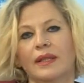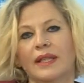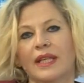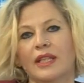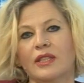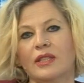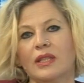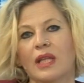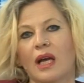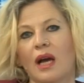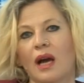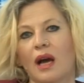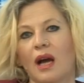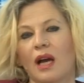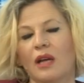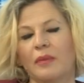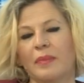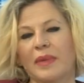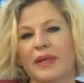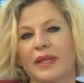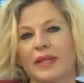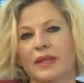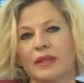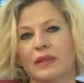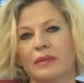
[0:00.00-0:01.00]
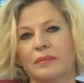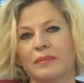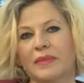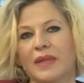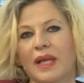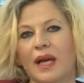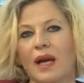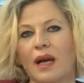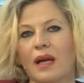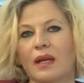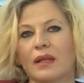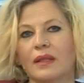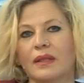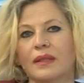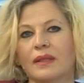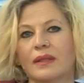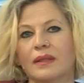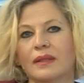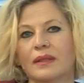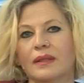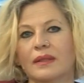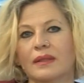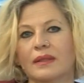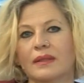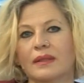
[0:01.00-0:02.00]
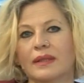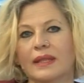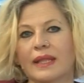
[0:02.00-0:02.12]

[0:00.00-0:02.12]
Necla Ayber Hanım da e,